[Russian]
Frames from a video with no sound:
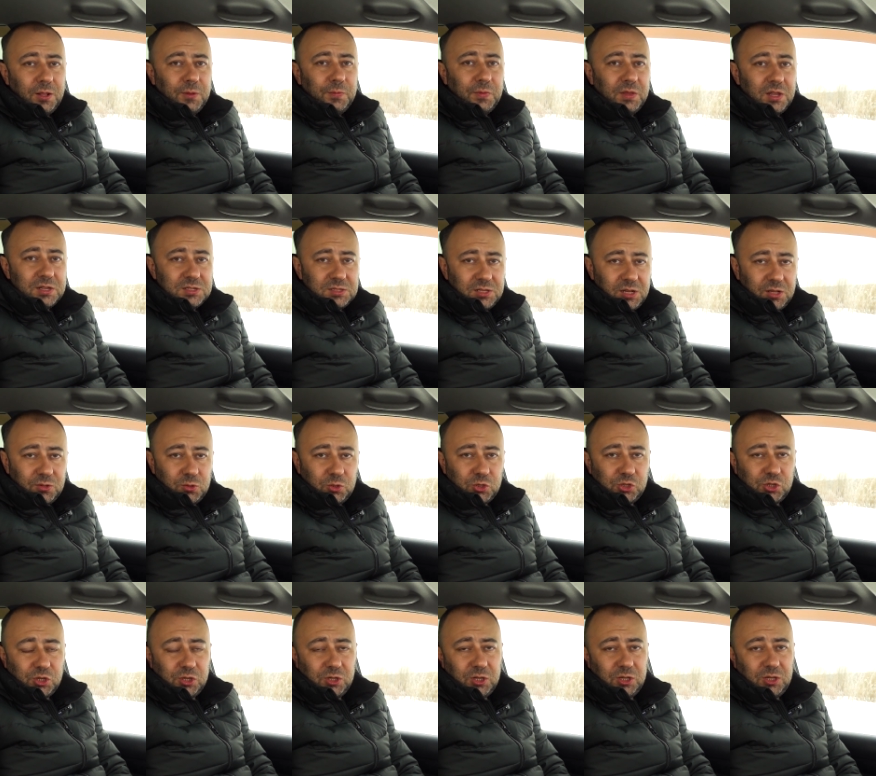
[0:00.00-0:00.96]
На
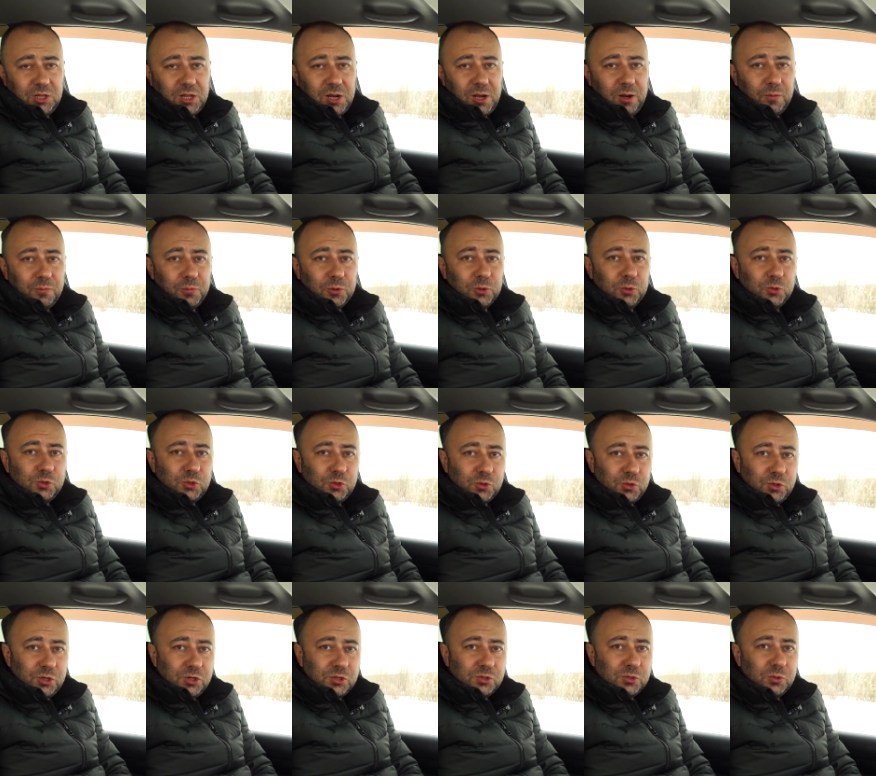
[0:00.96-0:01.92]
следующей неделе
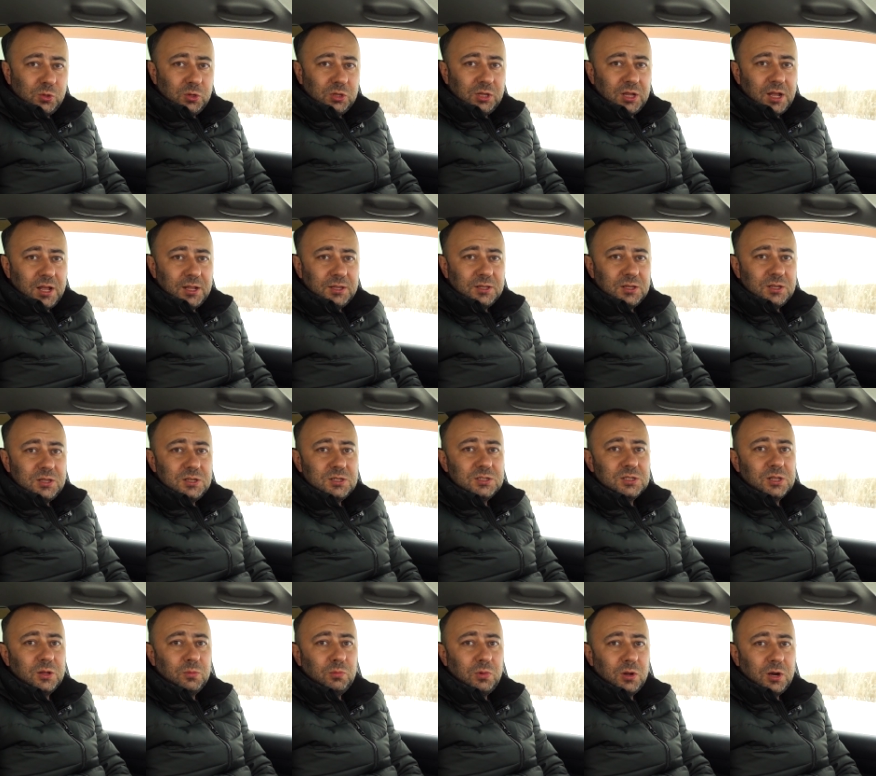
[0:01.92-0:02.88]
получу результаты
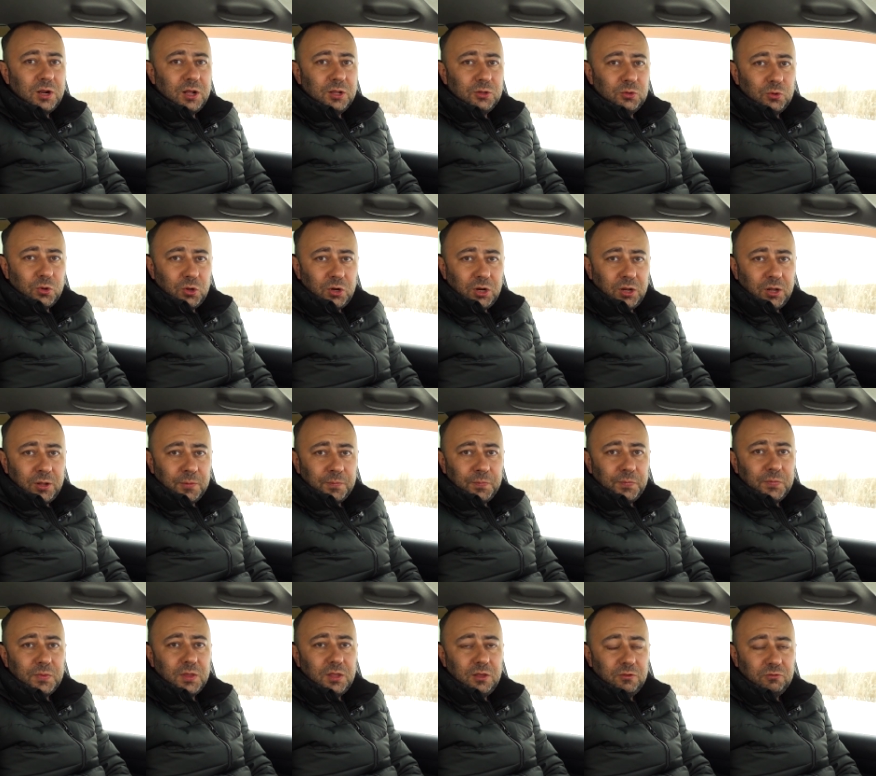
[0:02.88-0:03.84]
из лаборатории
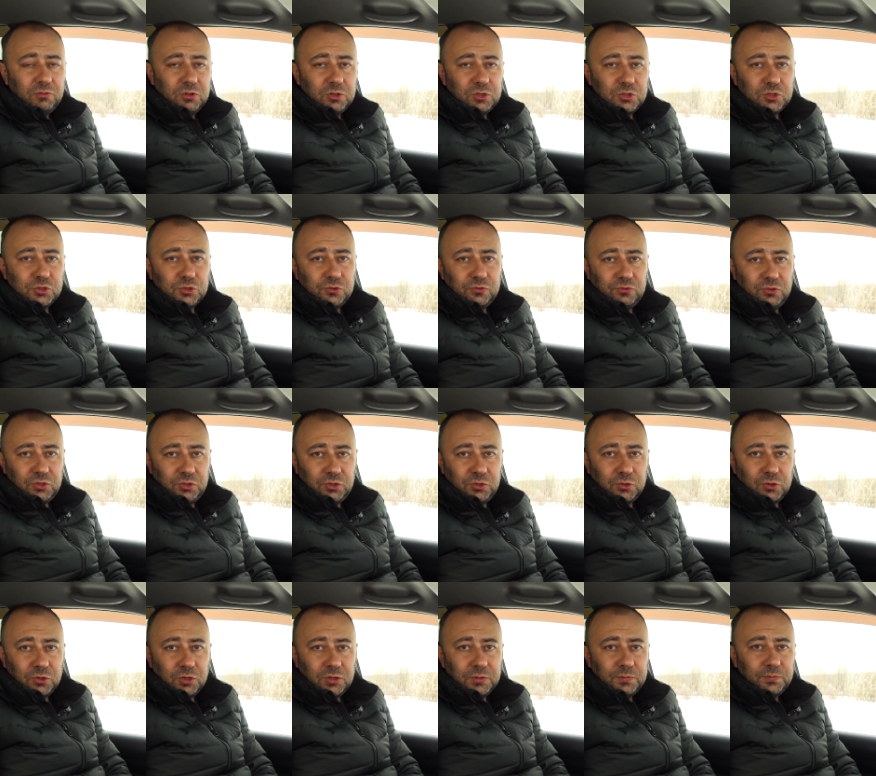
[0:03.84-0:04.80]
и выложу
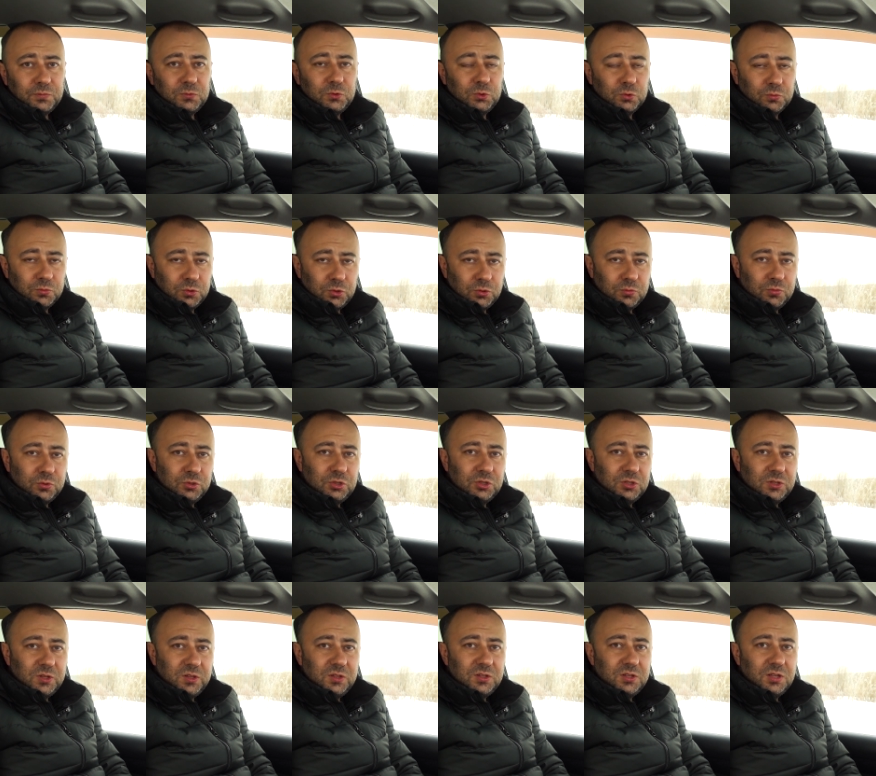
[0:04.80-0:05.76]
видео. Думаю,
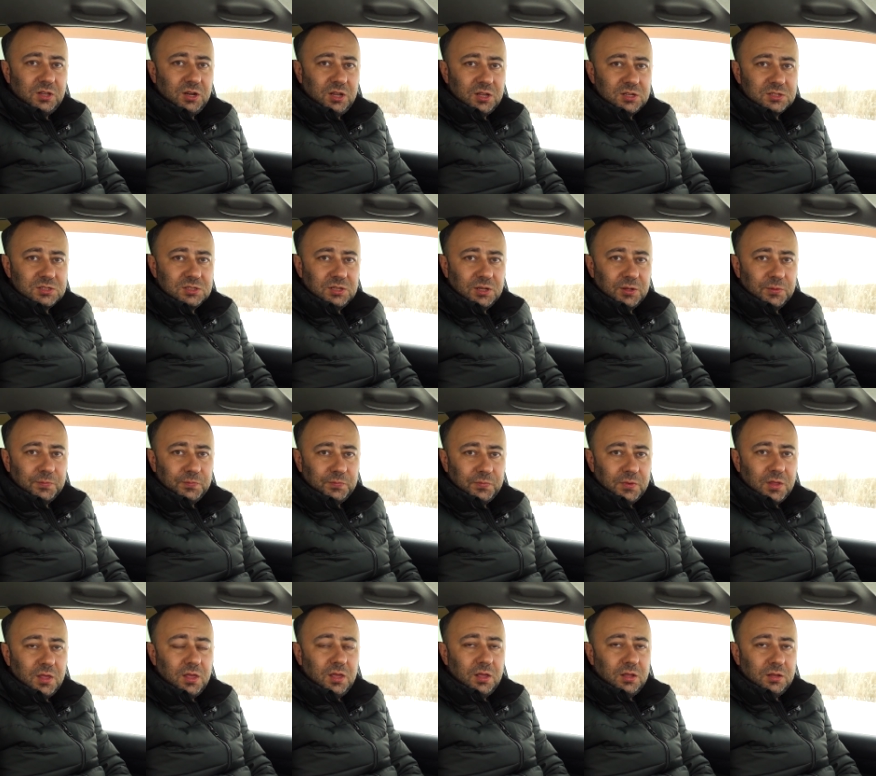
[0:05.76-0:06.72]
будет интересно.
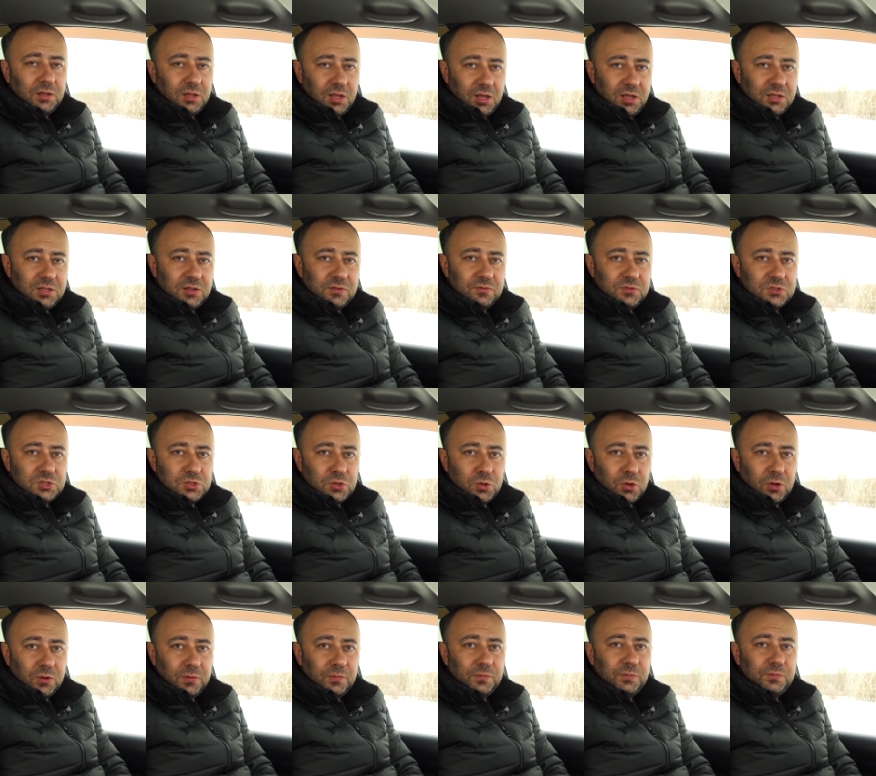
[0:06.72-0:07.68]
На этом
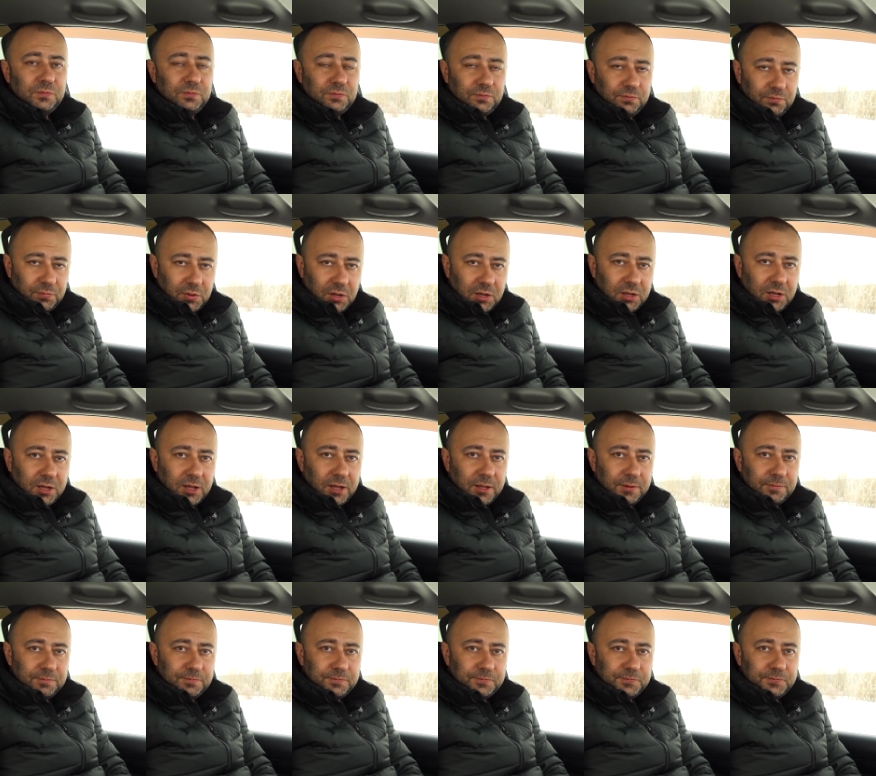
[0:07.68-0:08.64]
все.
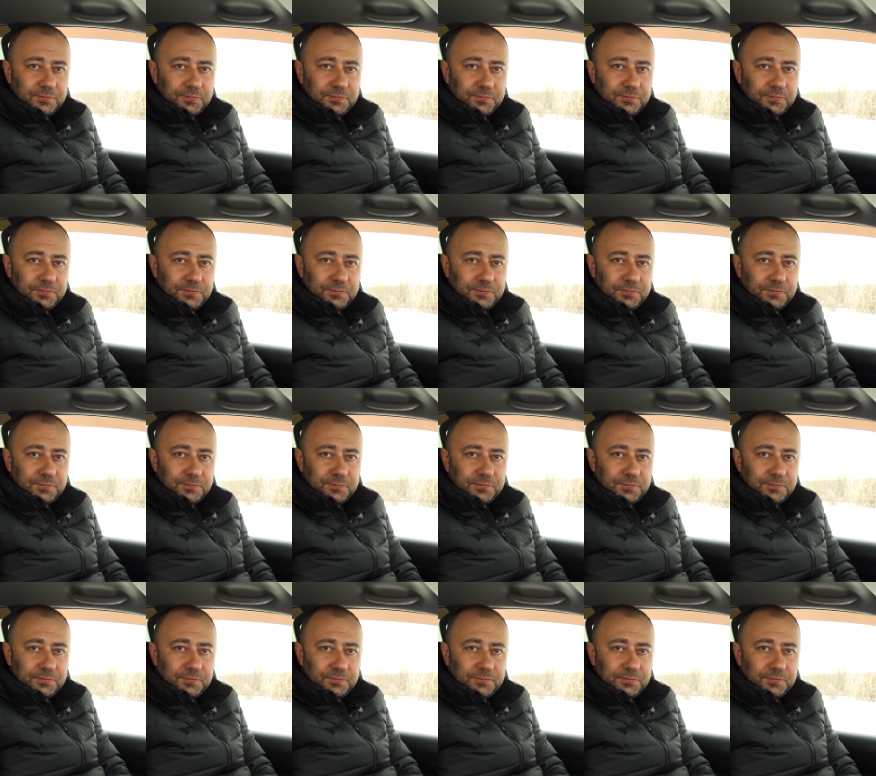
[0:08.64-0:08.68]
Пока.